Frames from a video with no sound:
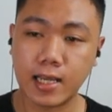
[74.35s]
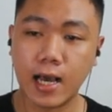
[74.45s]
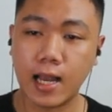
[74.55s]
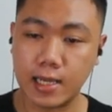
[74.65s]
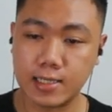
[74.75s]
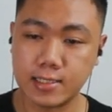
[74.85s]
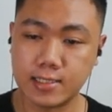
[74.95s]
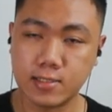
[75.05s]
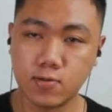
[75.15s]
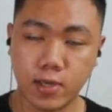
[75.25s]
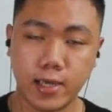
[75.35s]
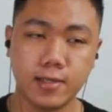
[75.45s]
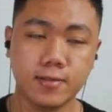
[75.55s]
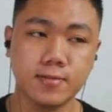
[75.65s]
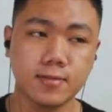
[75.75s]
halas oke
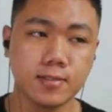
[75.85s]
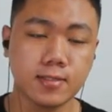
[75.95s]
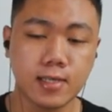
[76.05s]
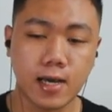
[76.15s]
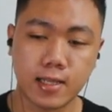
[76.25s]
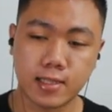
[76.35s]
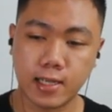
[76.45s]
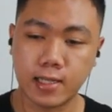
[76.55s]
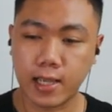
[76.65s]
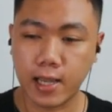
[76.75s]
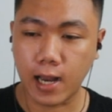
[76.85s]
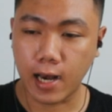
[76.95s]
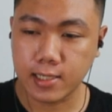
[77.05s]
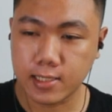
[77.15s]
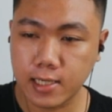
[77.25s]
okay RTT
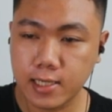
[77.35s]
Halas.